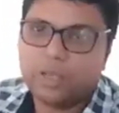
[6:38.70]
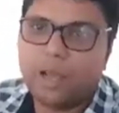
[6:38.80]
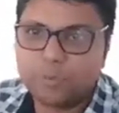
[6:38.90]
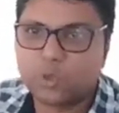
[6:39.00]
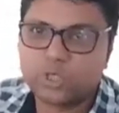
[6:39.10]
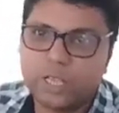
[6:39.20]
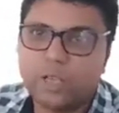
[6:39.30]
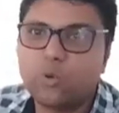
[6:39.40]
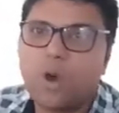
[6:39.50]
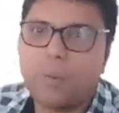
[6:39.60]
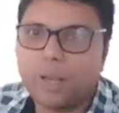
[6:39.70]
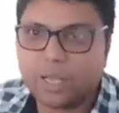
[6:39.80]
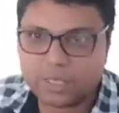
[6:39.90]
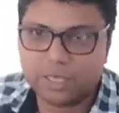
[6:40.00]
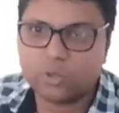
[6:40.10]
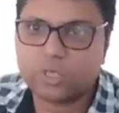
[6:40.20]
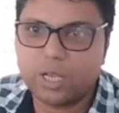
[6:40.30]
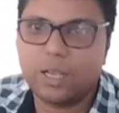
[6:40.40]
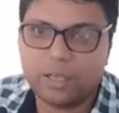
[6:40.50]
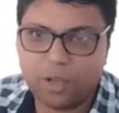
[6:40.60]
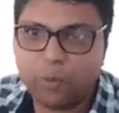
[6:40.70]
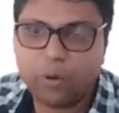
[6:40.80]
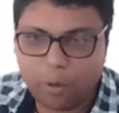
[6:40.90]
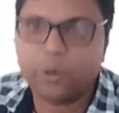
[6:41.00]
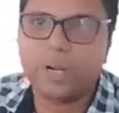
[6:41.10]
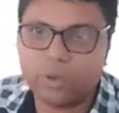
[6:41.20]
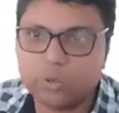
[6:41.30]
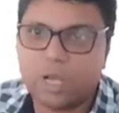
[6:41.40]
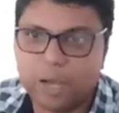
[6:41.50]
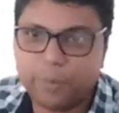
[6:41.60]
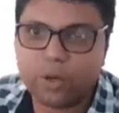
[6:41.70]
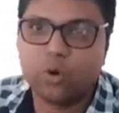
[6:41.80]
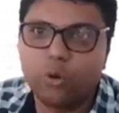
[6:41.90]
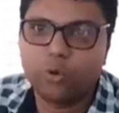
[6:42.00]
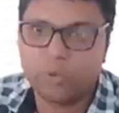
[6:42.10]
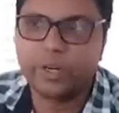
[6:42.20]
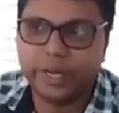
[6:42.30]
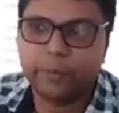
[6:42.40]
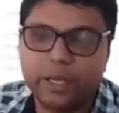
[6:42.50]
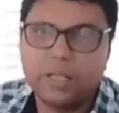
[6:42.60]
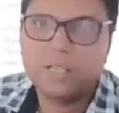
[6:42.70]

हम सोचते हैं वो अपार का साथ उसका अपोनेंट उसका अपार हो रेटिंग में